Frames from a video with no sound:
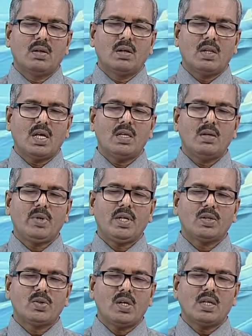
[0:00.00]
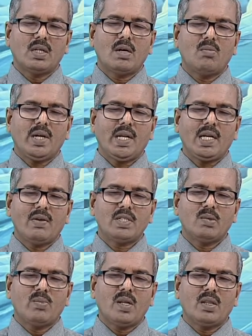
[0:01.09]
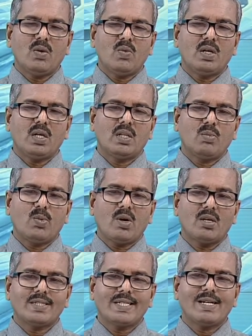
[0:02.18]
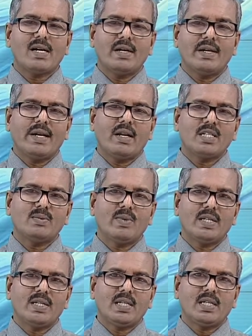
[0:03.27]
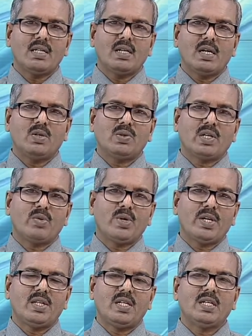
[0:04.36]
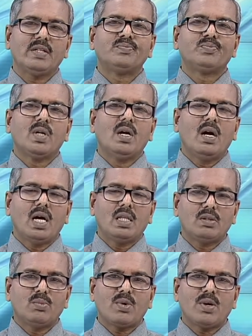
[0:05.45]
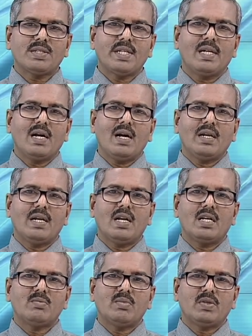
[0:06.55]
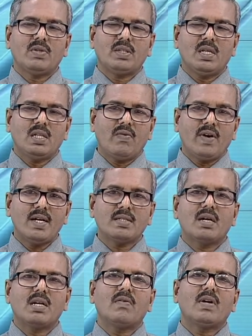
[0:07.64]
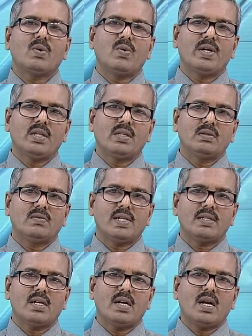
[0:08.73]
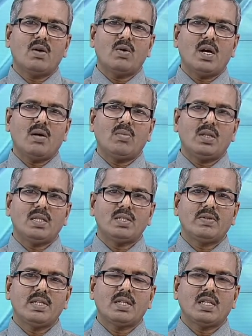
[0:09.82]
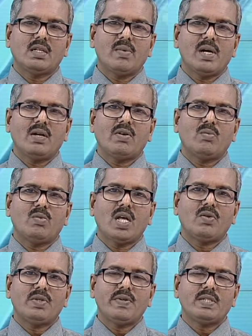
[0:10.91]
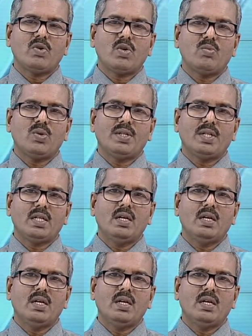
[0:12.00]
அதாவது இப்போ நீங்கள் சொல்கிற கம்ப்ளைண்ட்லாம் வச்சு பார்த்தா உங்களுக்கு அந்த ப்ராஸ்டேட் கிளாண்ட் என்லார்ஜ்மெண்ட் இருக்குன்னு நான் யூகிக்க முடியுது அது வந்து ப்ராஸ்டேட் கிளாண்ட் என்லார்ஜ்மெண்ட் வந்து அந்த வயசானா வரக்கூடியது வயசானா ஒரு ஐம்பத்தஞ்சு வயசு அதுக்கு மேலே வரும்போது அறுபது வயசு வரும்போது